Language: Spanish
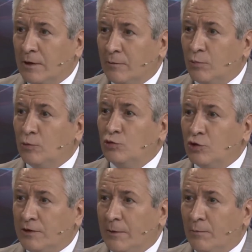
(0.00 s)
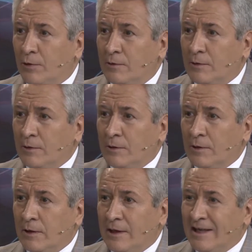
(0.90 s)
Sin duda. mucho tiempo. Sin duda que
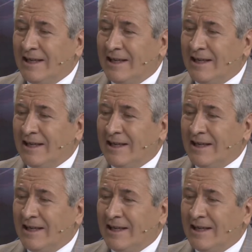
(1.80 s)
es así.